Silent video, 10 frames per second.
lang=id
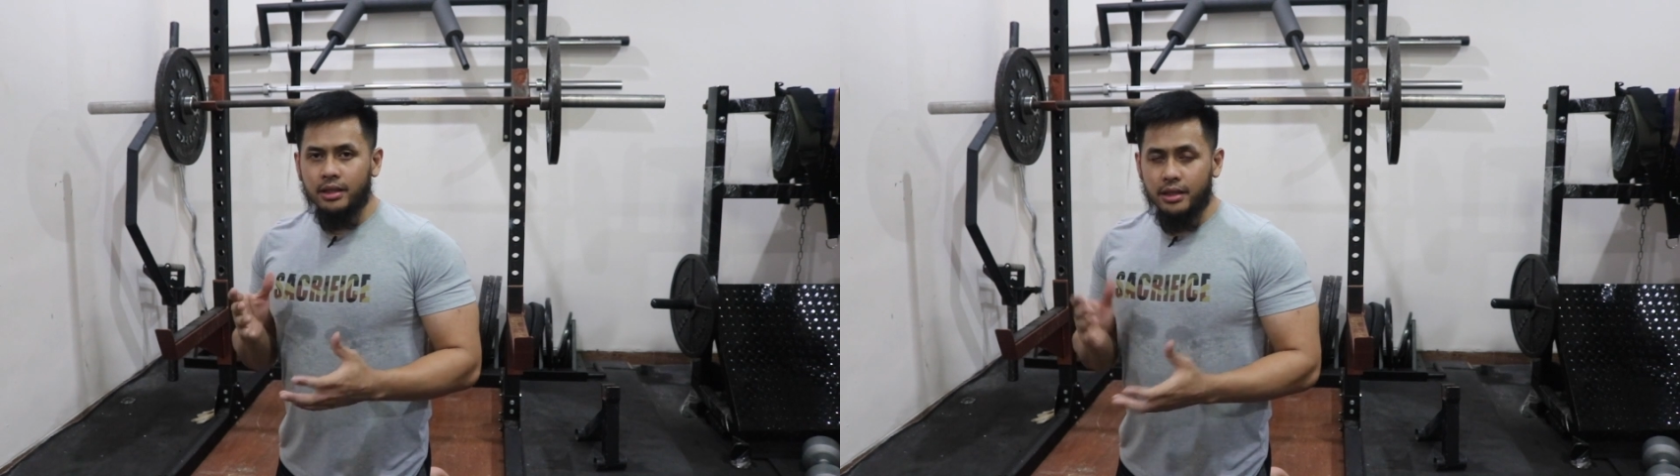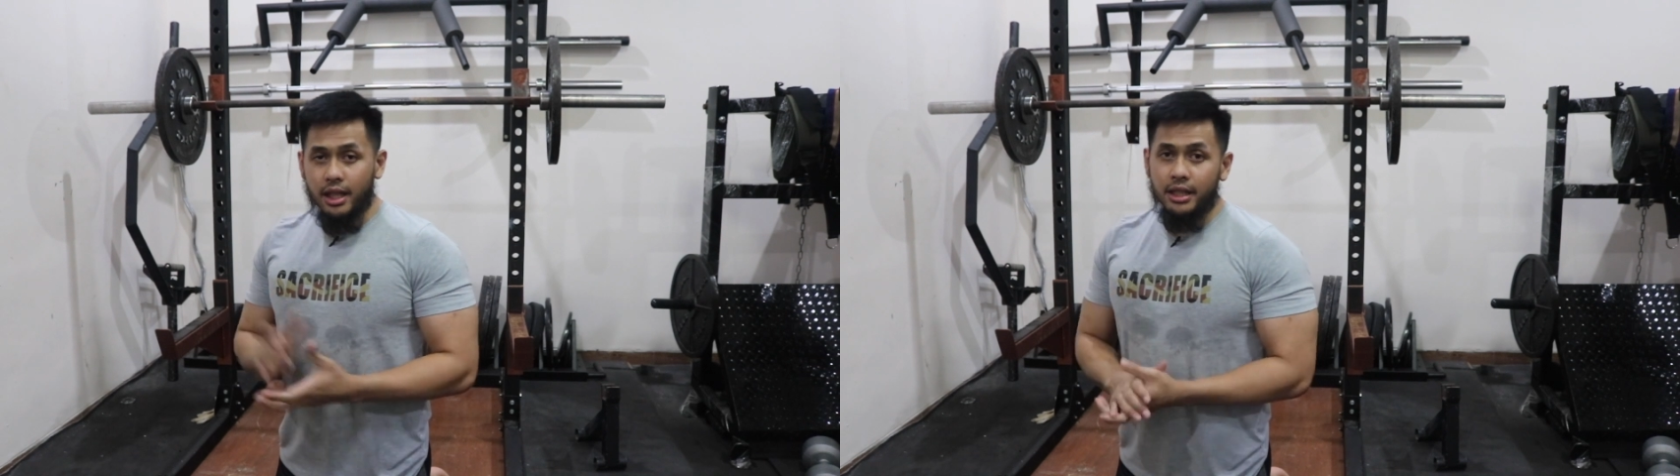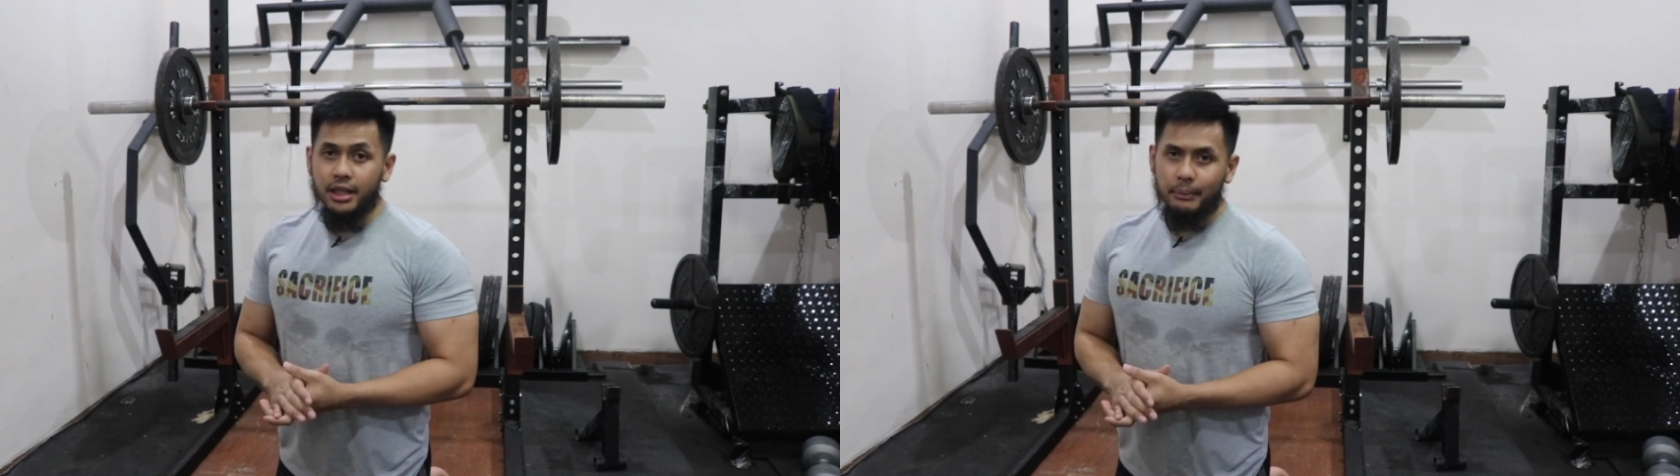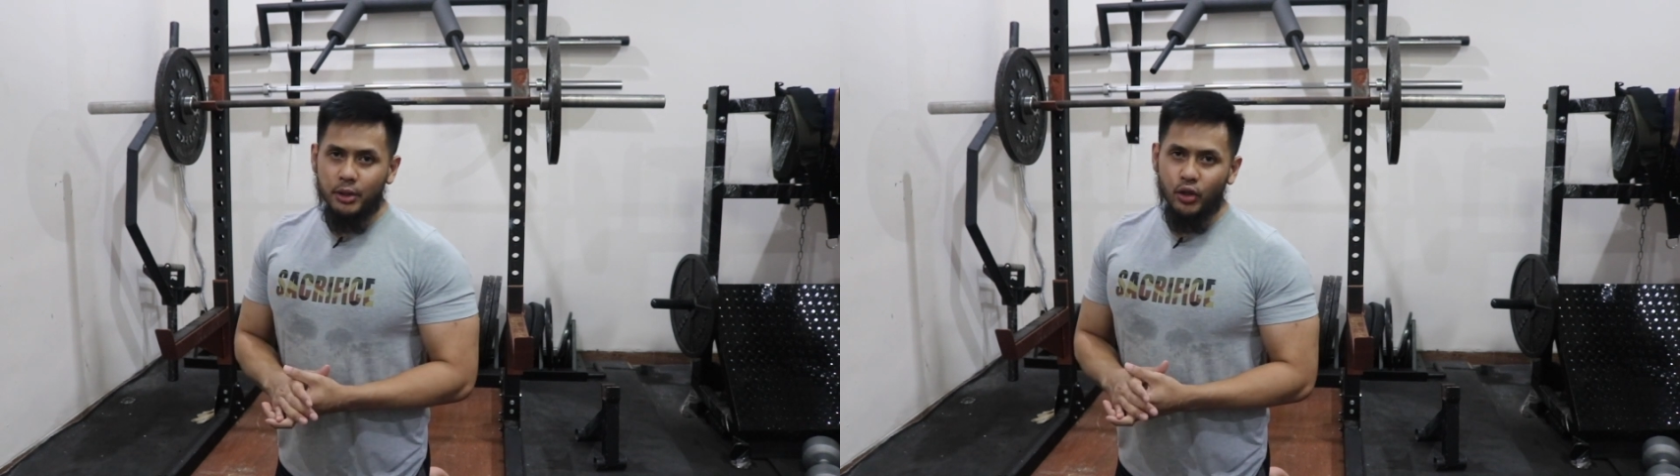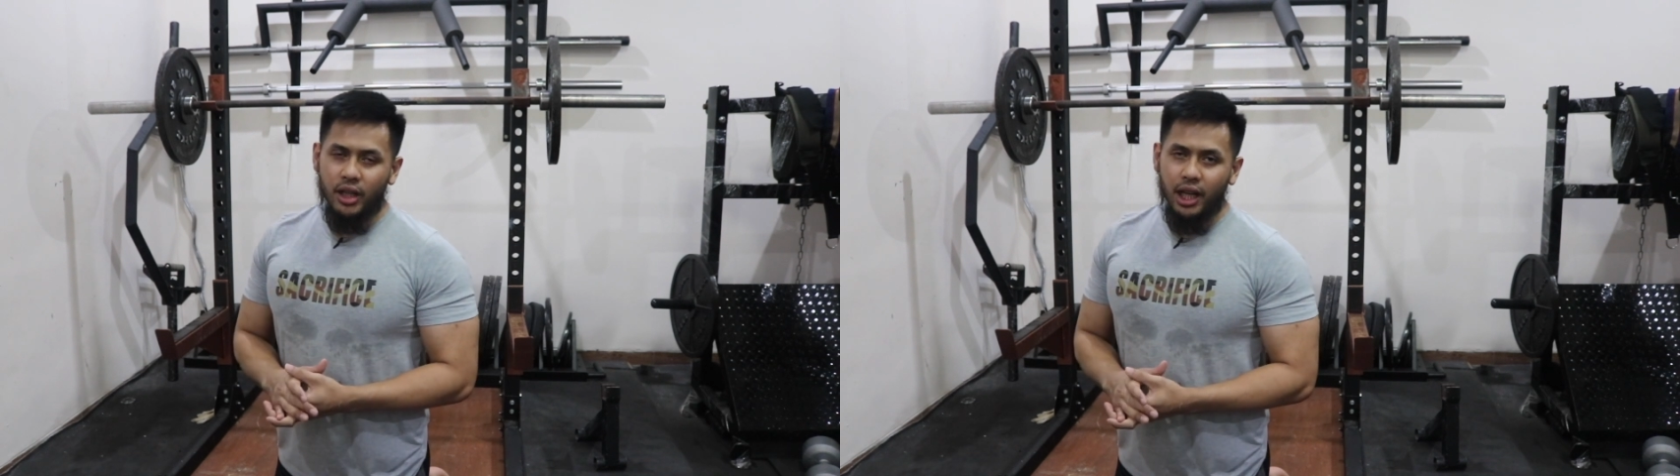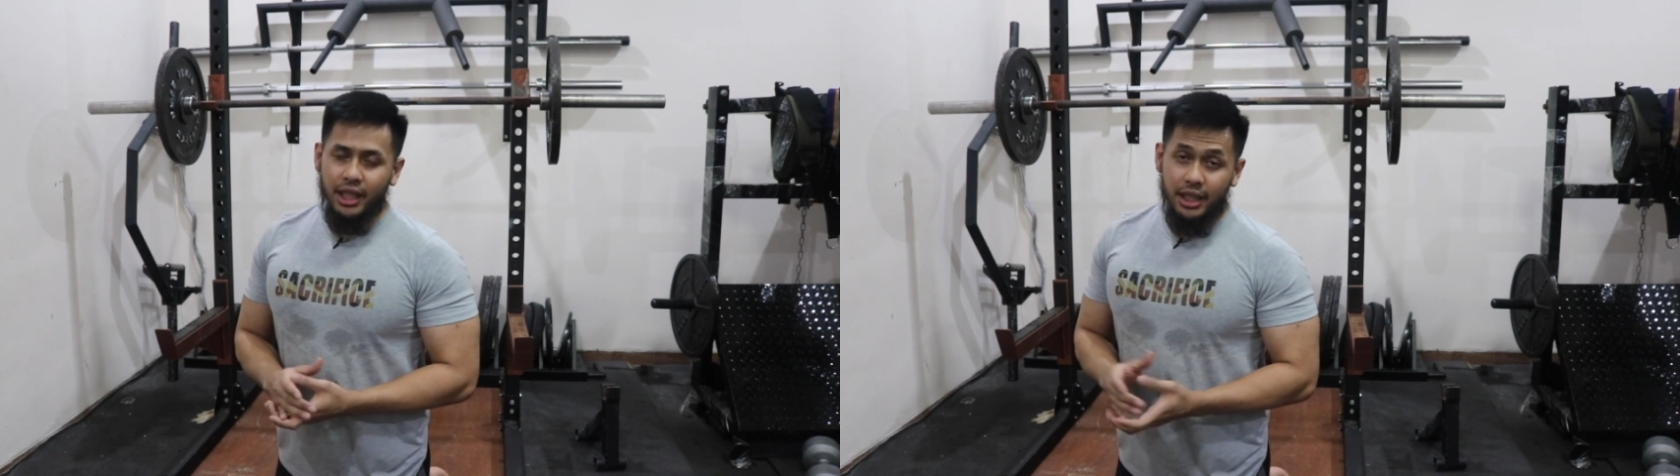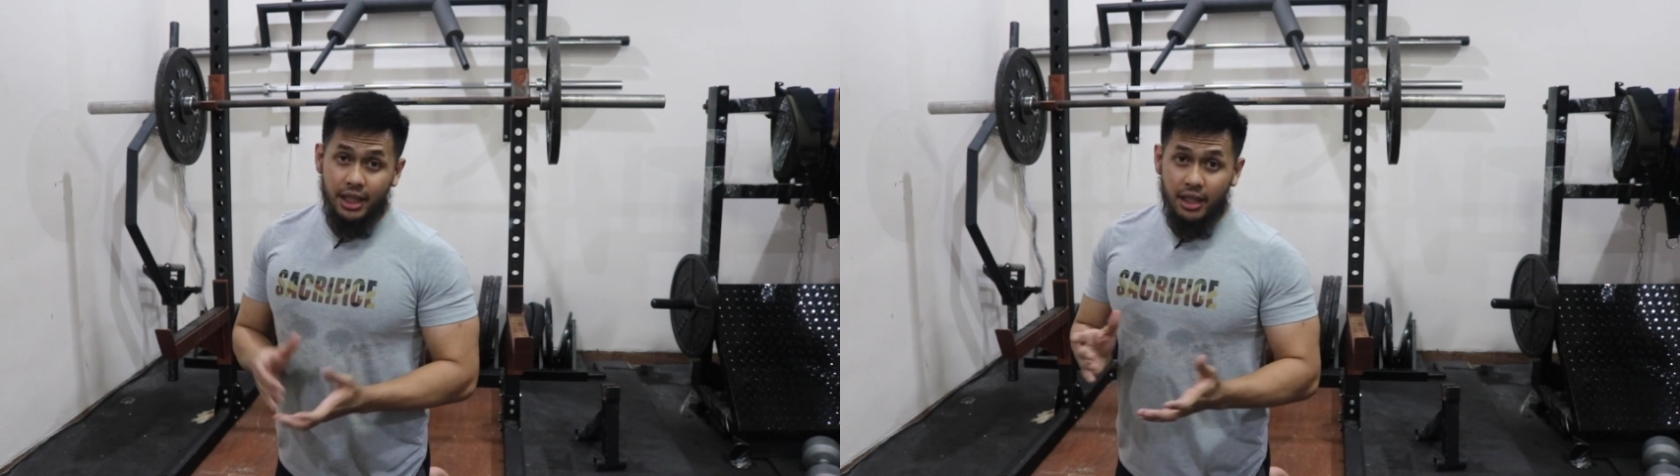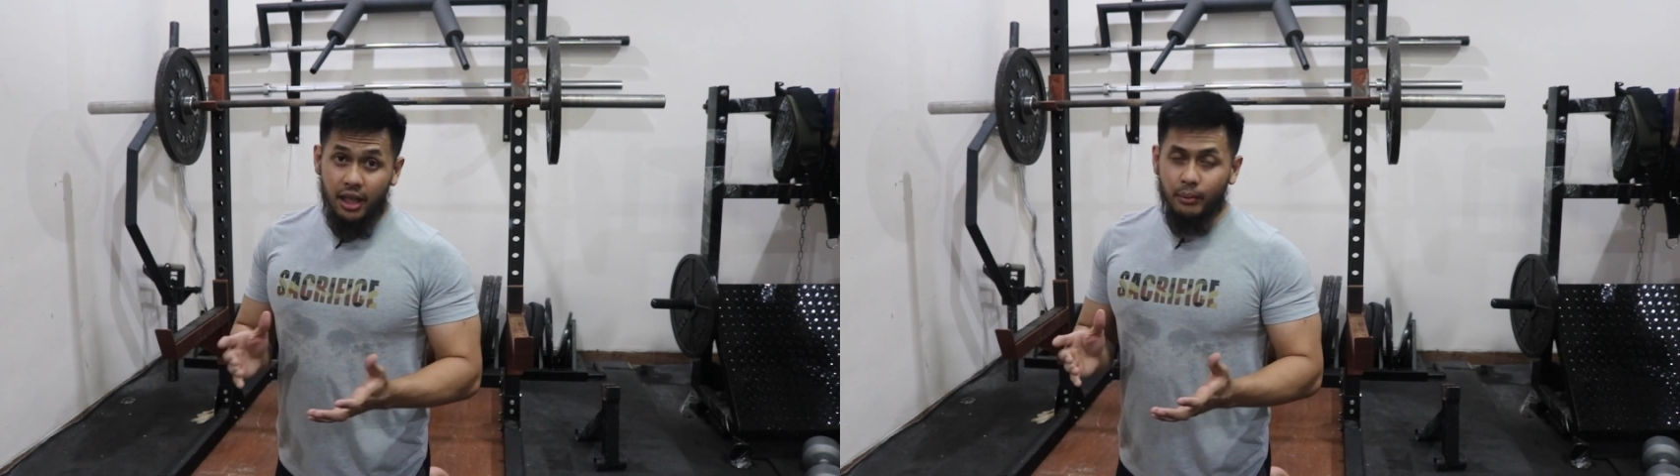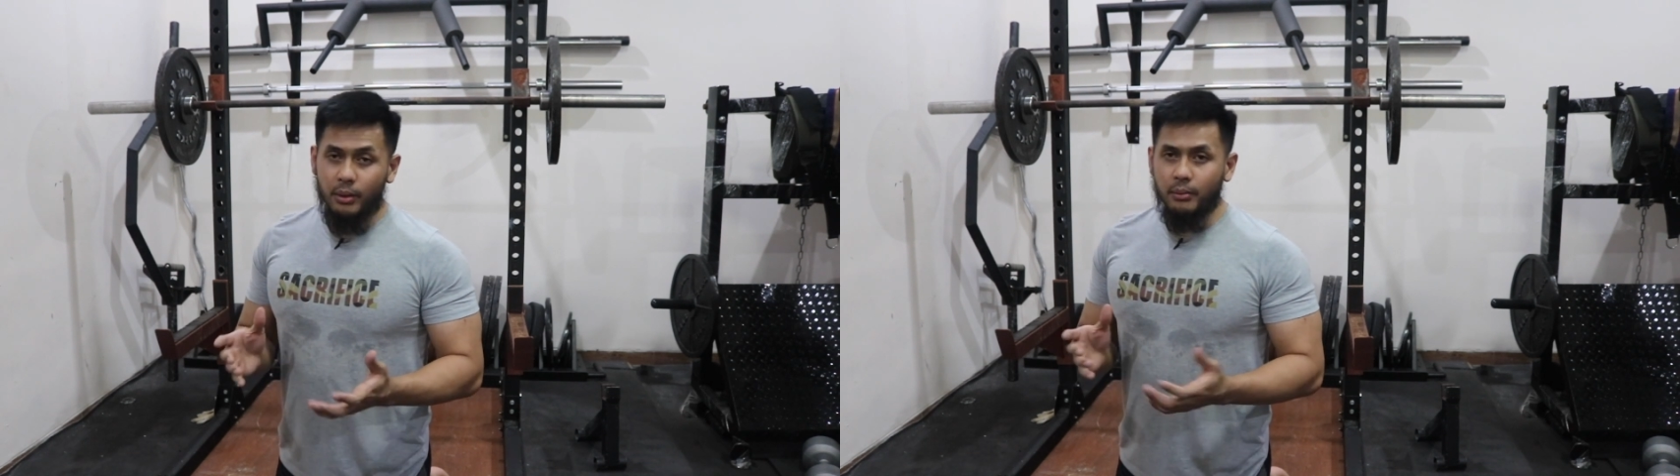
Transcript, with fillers: Dan di episode kali ini kita akan